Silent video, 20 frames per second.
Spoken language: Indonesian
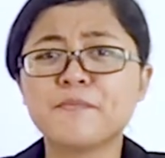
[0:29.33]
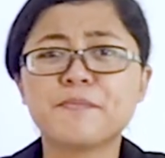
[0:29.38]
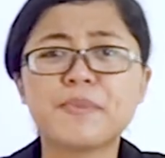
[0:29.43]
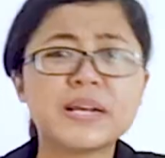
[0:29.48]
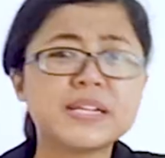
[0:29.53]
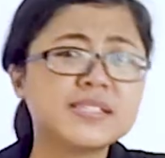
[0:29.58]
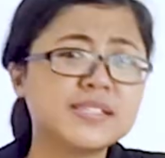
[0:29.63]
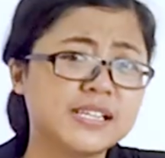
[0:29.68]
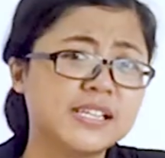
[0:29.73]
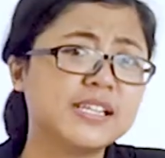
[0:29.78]

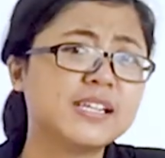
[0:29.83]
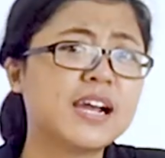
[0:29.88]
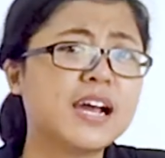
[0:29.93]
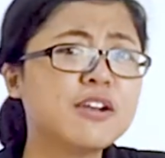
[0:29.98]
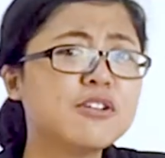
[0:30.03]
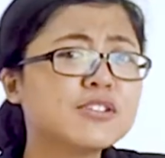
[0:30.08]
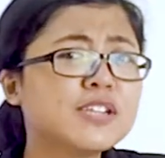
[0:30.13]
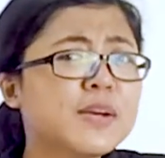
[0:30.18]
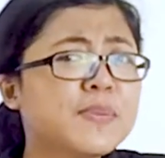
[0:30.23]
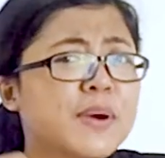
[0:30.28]
pasti
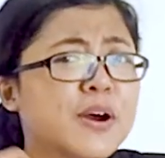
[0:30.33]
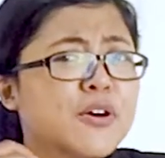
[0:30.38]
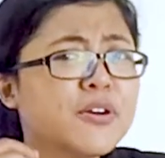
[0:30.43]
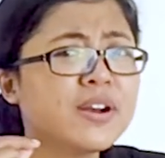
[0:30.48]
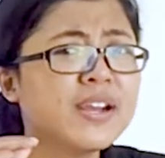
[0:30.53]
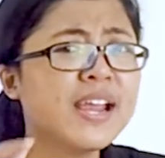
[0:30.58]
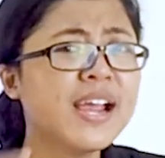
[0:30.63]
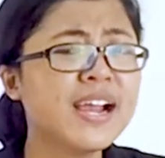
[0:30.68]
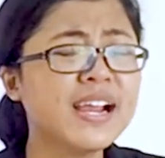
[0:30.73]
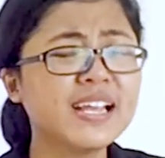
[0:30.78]
kalau sama
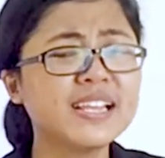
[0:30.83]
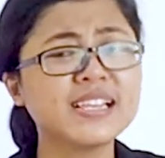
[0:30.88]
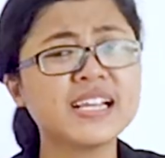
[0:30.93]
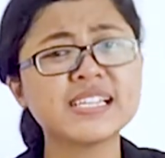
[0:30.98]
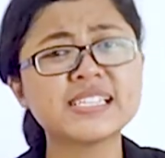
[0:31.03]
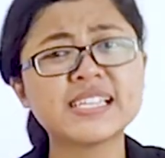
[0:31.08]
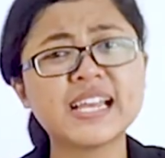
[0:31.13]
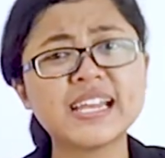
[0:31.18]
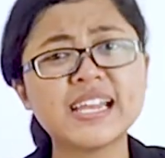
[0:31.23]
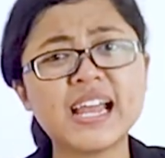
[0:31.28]
orang yang
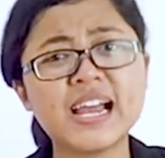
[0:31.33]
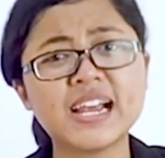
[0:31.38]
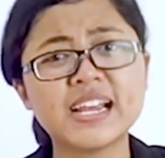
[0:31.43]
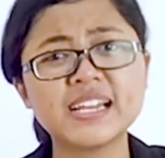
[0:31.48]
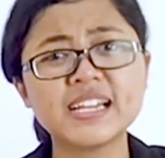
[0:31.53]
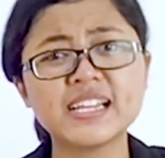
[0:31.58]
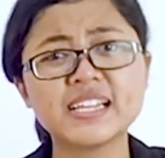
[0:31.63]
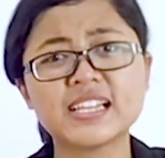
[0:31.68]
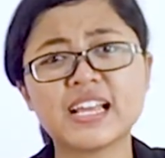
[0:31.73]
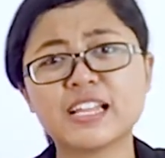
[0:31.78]
kita
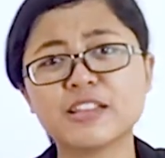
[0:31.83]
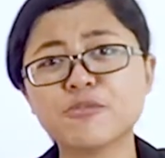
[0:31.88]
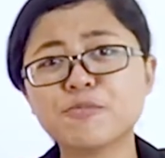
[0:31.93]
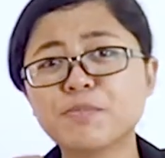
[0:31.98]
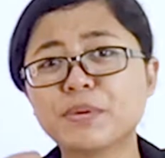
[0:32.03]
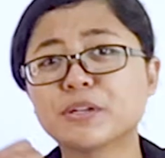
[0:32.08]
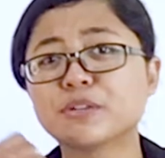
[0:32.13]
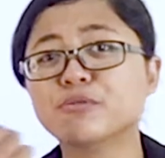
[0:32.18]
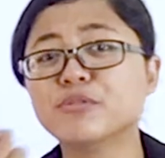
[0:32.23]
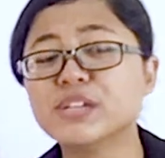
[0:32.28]
sayangin kita itu
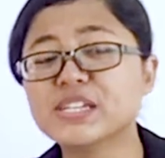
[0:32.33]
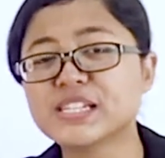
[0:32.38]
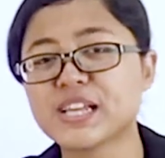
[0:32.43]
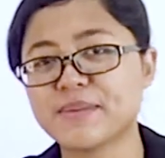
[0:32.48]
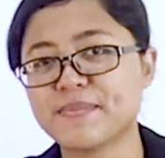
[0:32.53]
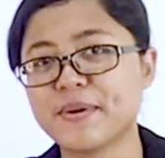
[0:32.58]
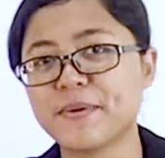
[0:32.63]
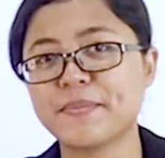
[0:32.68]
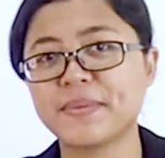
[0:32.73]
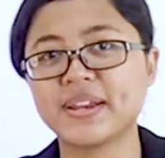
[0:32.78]
peduli
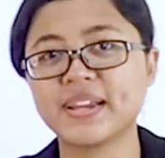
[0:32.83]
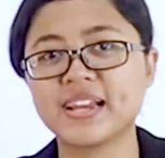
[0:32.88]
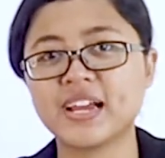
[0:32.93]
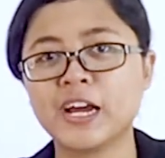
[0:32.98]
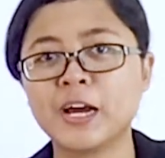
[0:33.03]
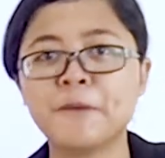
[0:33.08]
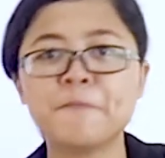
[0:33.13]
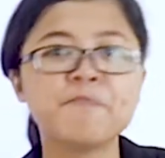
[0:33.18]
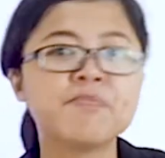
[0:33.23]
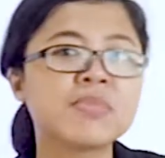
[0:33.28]
sama
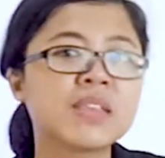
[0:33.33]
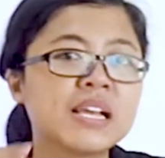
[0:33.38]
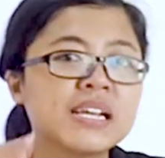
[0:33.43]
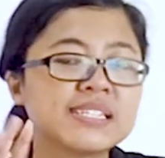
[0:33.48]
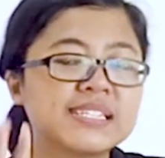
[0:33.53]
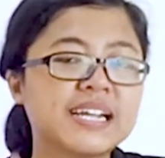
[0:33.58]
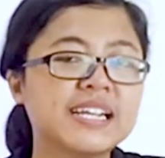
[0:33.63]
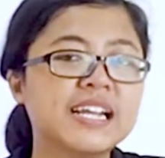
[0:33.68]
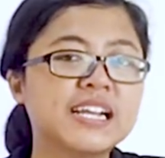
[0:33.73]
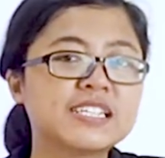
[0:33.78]
mereka
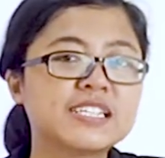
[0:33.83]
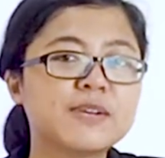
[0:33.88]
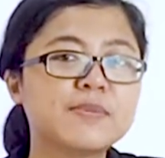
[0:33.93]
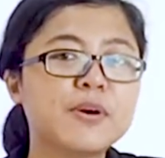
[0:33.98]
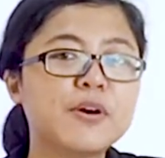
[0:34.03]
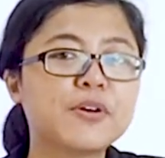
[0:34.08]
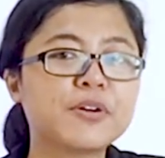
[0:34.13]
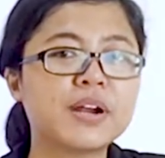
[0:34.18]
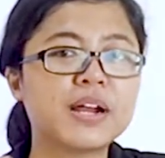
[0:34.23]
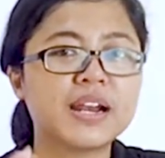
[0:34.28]
sayang
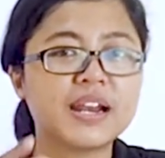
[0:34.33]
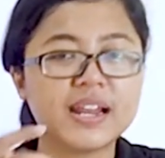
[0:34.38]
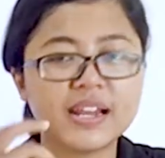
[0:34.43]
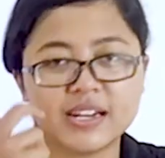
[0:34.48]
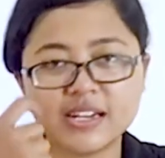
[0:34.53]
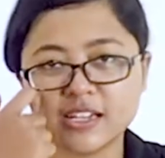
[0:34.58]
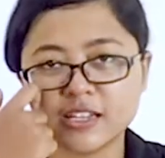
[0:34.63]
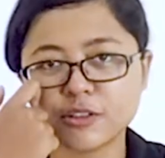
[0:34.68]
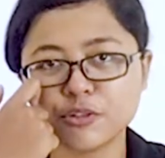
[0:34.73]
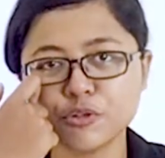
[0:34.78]
sama orang
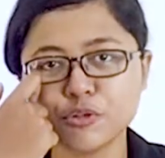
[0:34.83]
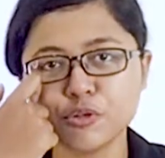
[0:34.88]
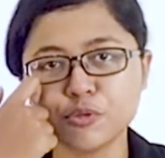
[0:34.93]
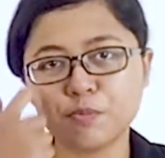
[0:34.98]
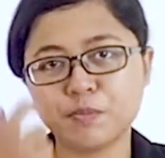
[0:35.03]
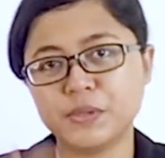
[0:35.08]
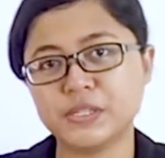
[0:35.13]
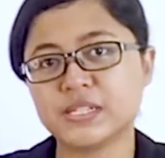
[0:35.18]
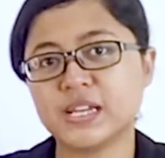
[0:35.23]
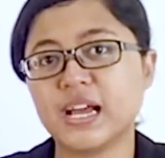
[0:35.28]
lain
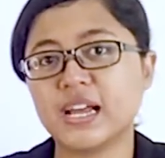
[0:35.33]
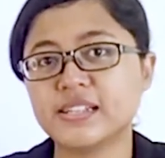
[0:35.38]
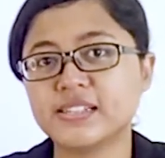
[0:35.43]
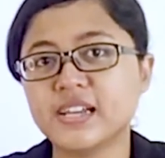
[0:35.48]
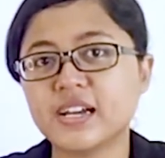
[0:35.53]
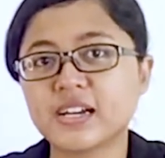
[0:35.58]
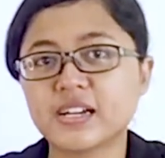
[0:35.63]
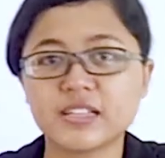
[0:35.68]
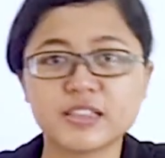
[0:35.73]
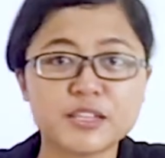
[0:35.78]
itu bisa
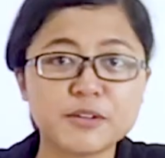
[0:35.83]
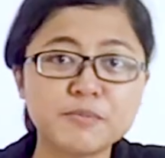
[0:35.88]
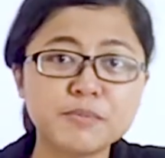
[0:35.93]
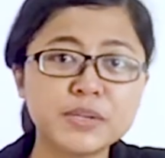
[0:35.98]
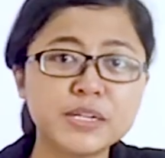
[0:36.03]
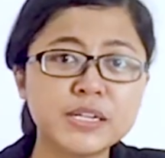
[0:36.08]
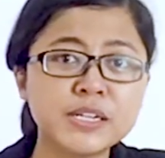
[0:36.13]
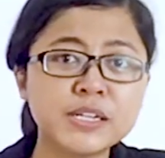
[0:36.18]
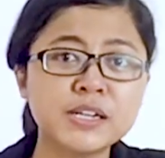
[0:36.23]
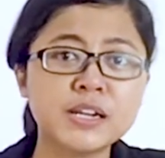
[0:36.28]
aja ke
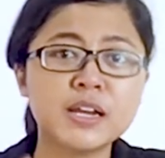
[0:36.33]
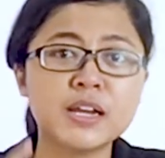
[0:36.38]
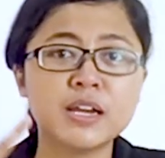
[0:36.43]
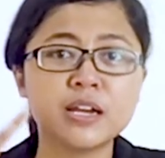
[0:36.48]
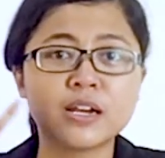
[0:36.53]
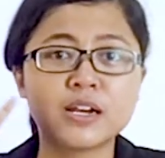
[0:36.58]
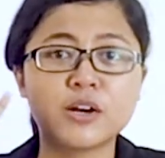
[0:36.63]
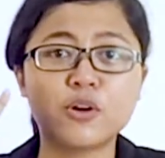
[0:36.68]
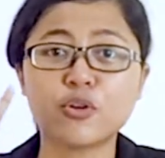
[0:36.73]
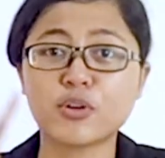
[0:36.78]
temen
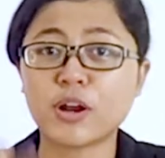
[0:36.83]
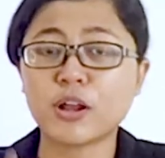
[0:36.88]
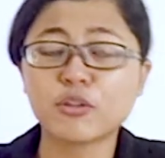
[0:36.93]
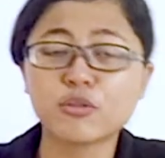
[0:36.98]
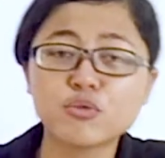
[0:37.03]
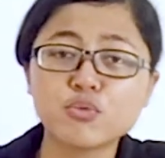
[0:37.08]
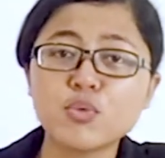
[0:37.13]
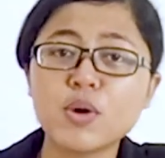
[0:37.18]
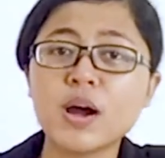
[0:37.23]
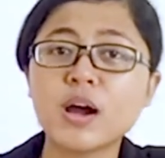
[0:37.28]
ke
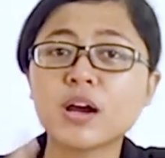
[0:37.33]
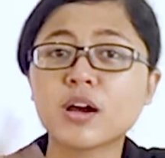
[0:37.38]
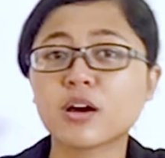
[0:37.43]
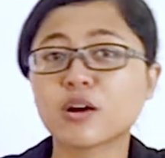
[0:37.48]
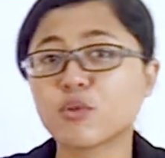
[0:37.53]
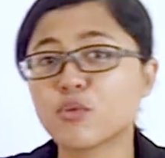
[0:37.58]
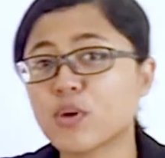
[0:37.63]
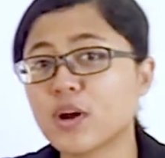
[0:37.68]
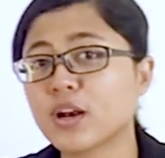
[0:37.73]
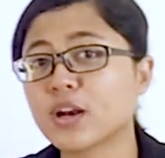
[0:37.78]
orang tua
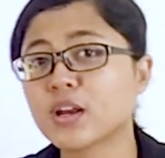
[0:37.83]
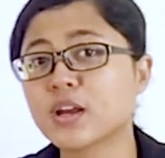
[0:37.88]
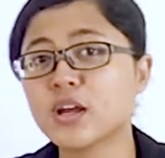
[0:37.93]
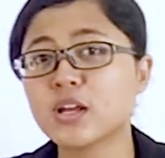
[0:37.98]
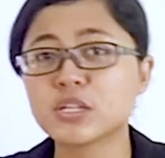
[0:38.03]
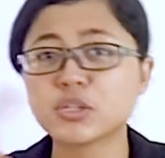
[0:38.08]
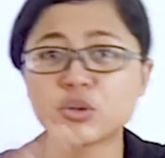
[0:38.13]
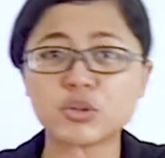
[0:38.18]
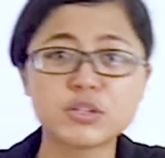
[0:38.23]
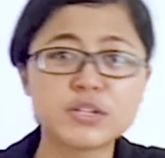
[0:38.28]
ke
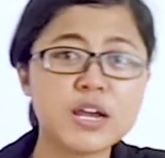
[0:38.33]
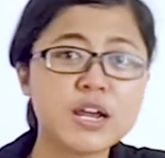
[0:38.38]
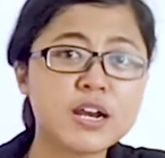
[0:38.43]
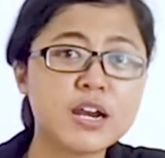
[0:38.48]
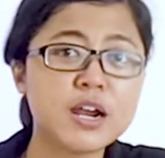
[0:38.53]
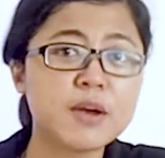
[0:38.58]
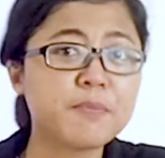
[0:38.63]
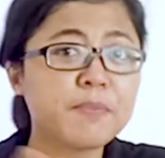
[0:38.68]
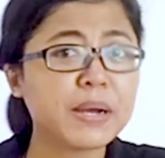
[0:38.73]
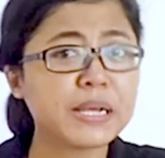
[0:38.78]
keluarga
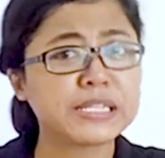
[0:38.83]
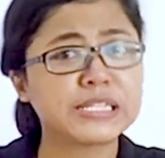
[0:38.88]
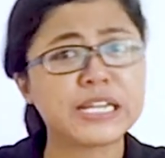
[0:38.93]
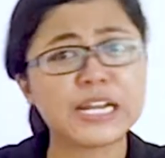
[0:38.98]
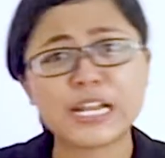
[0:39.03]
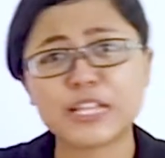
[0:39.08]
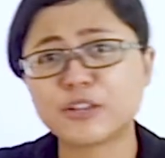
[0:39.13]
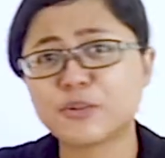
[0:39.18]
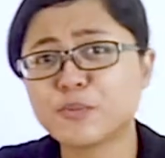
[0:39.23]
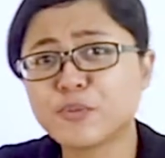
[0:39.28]
saudara
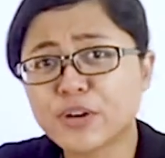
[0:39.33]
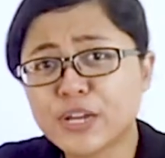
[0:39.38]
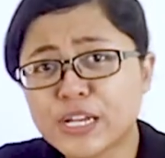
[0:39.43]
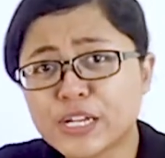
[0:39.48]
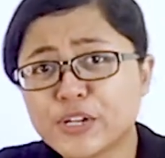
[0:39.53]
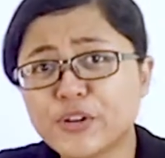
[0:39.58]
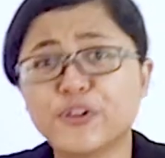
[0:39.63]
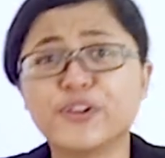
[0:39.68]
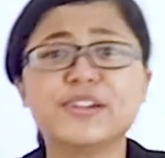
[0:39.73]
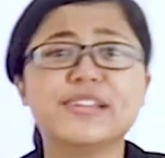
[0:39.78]
pacar atau
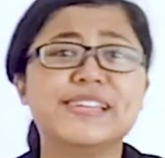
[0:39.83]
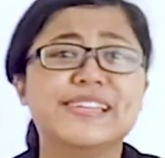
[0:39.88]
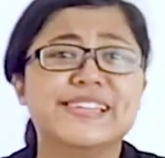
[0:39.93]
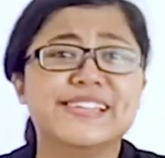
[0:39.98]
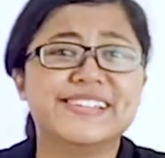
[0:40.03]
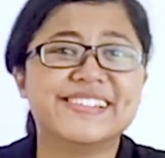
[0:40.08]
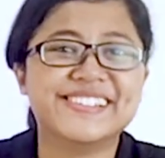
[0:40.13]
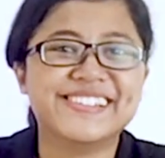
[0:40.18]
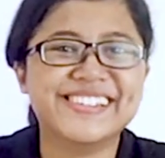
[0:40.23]
mungkin doi